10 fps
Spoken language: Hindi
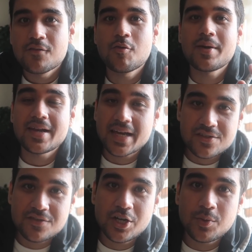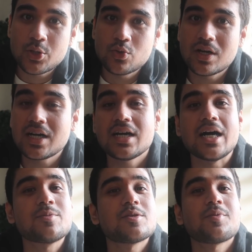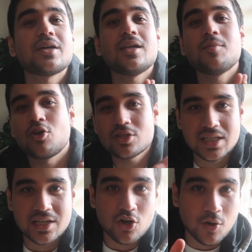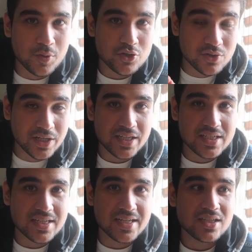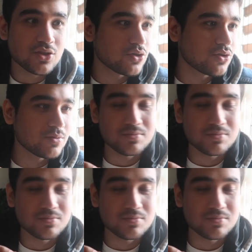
वो मैं नेक्स्ट वीडियो में दूंगा आप सबके लिए बहुत सारी अपॉर्चुनिटीज़ हैं तो